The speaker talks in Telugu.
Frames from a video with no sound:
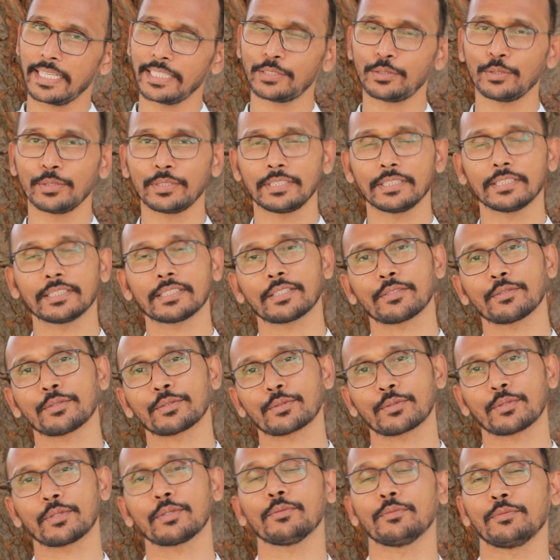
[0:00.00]
ఏజ్ వచ్చిన
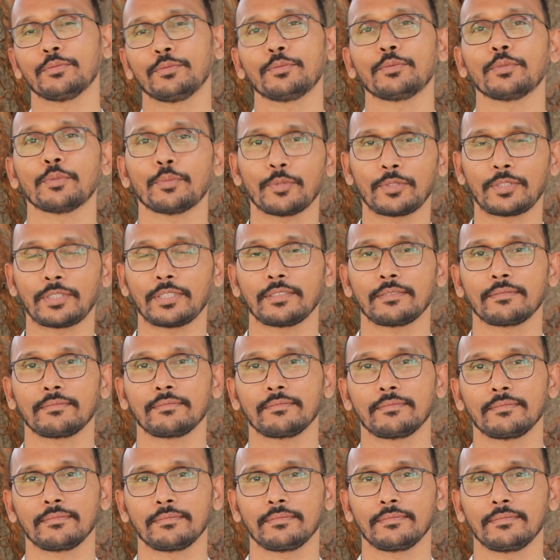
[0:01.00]
తర్వాత కూడా ఊడిపోతాయి
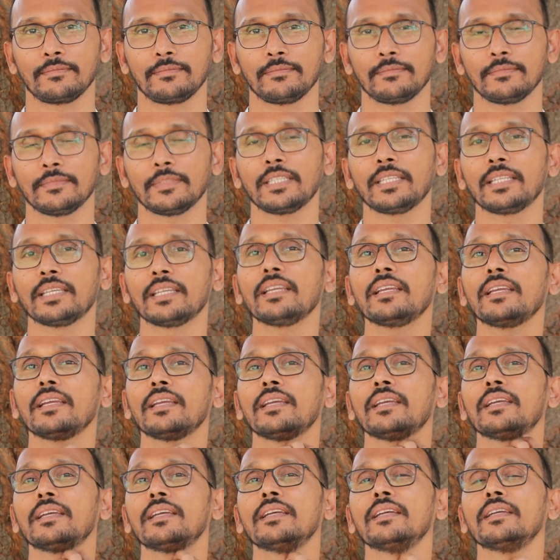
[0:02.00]
దీన్ని
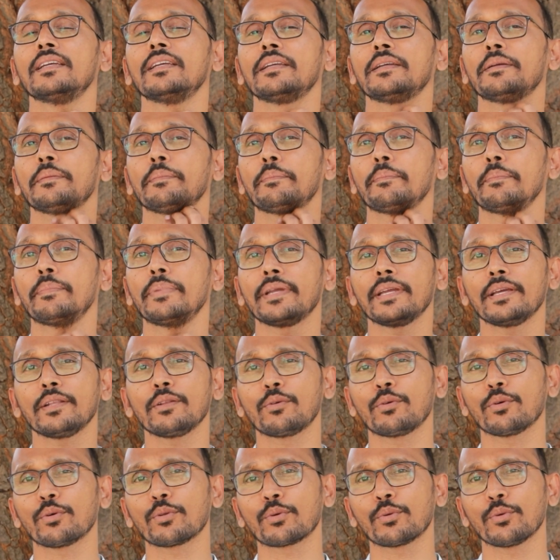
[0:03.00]

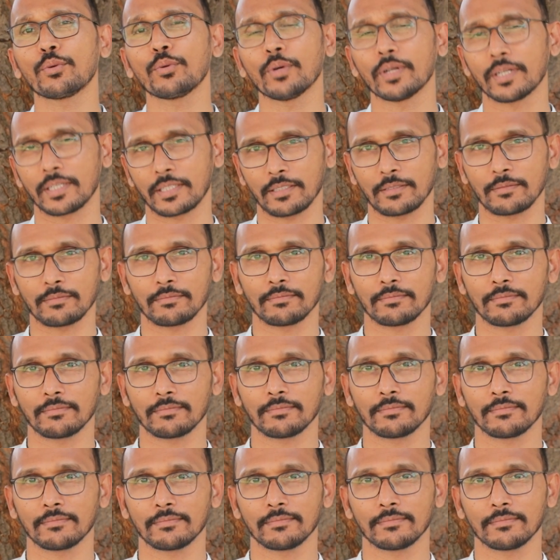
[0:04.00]
పేను కొరుకుడు అంటారు
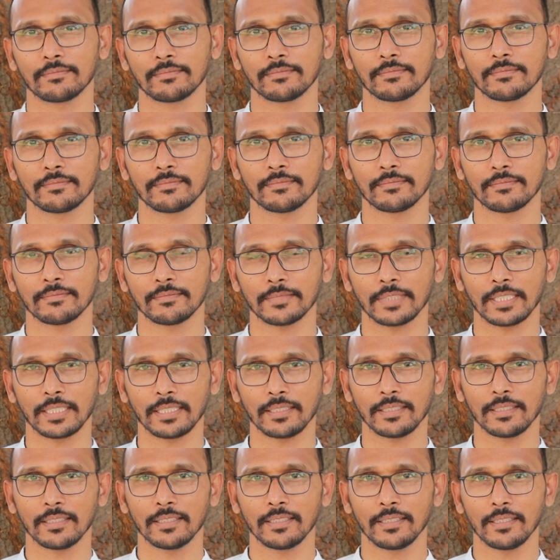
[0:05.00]

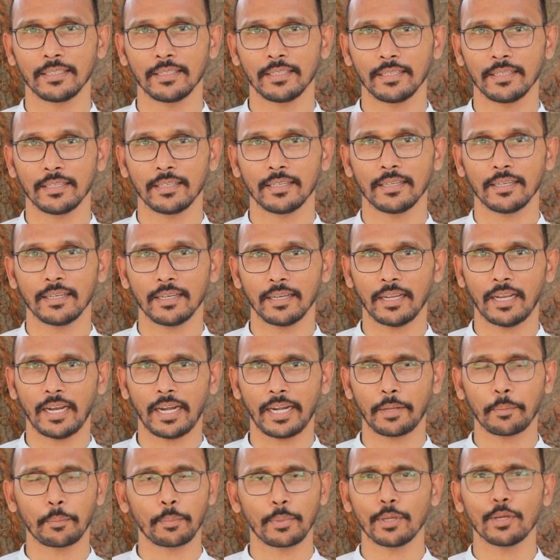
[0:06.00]
దీన్ని
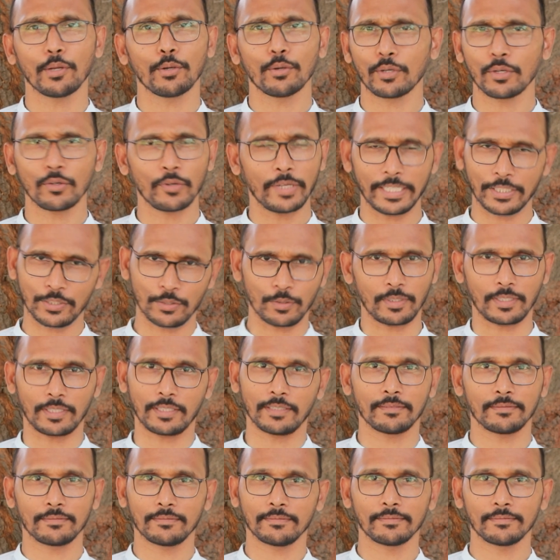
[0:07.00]
అంటే పేలు ఉండవు
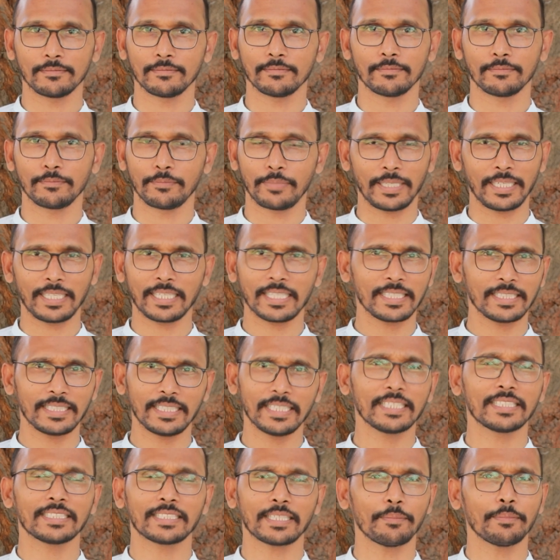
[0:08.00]
యాక్చువల్గా పేలకి
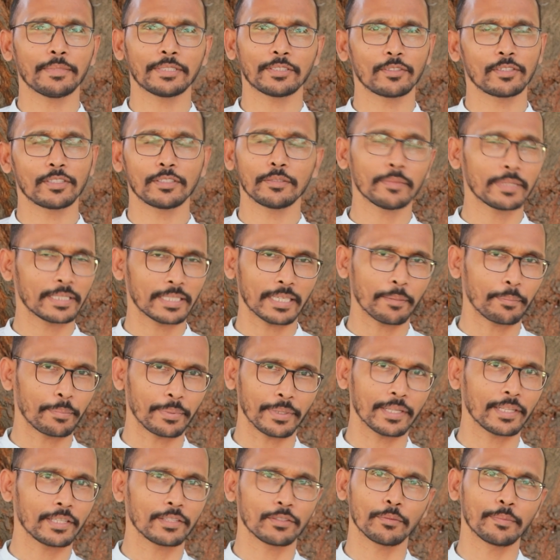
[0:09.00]
దీనికి సంబంధం లేదు మరి ఆ
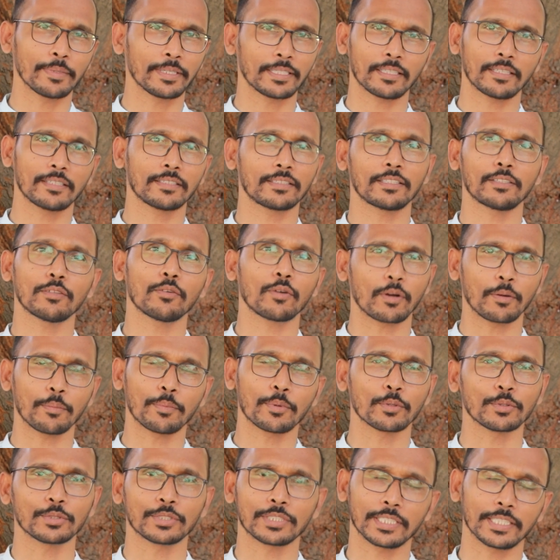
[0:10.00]
పేరు ఎందుకు పెట్టారో తెలియదు
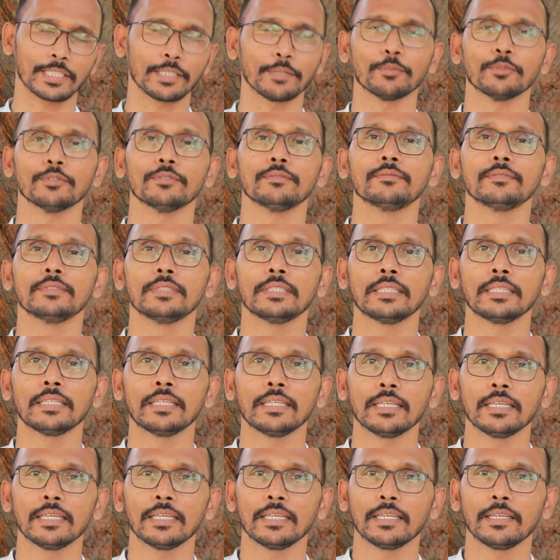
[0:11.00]
ఒకప్పుడు వచ్చేయేమో
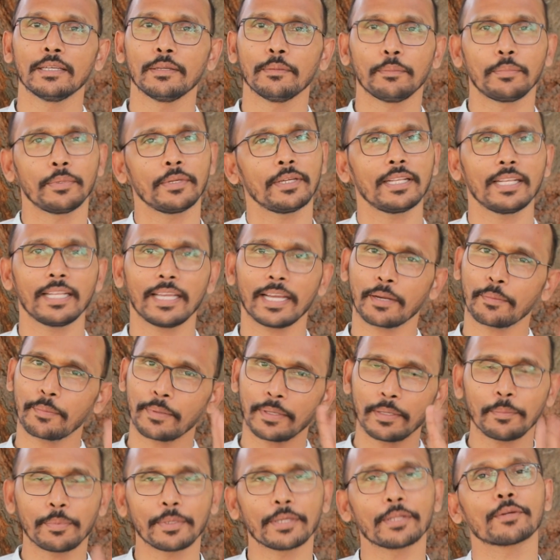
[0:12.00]
పేరు
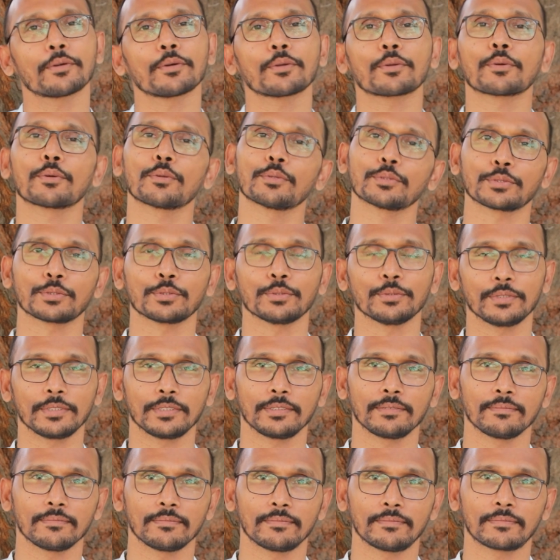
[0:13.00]
లేకపోయినా పెయిన్ కూర కూడా వస్తుంది
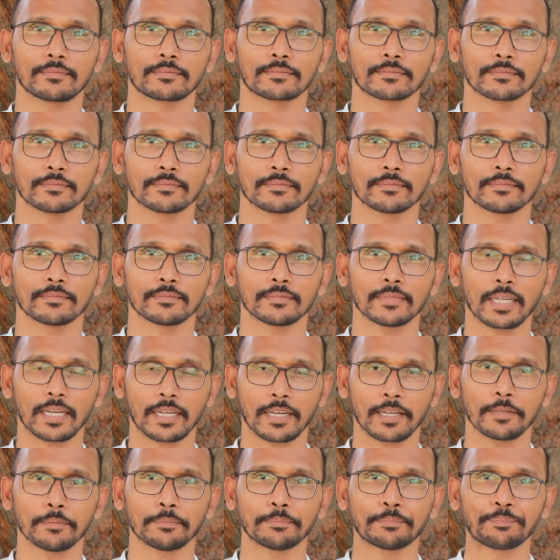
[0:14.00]

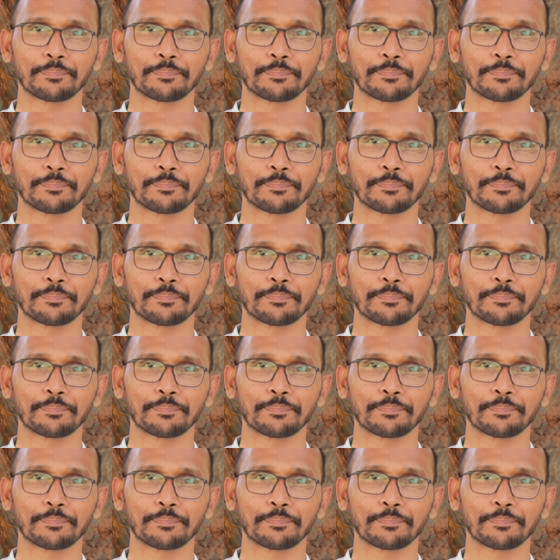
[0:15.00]
అక్కడ